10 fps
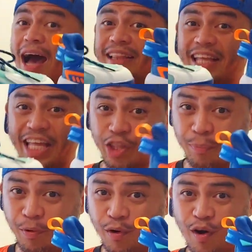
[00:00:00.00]
At ito
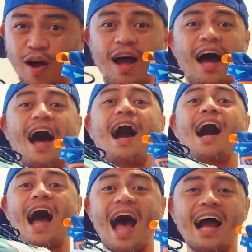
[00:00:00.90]
po,
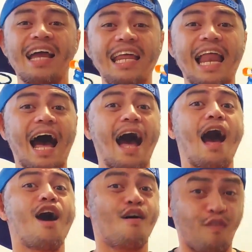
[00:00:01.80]
ang Agila
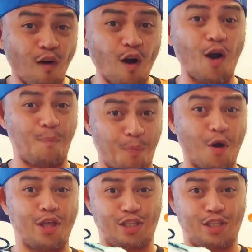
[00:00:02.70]
4.0.